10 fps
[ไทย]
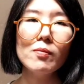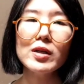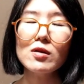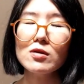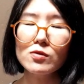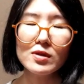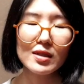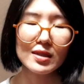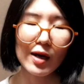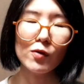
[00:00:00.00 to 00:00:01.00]
ไม่ต้องรู้สึ
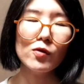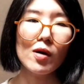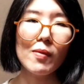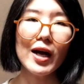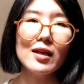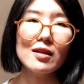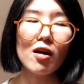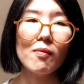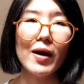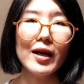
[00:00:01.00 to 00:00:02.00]
กเฉาอยู่กับบ้านอีก
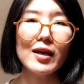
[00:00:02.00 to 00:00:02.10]
ต่อไป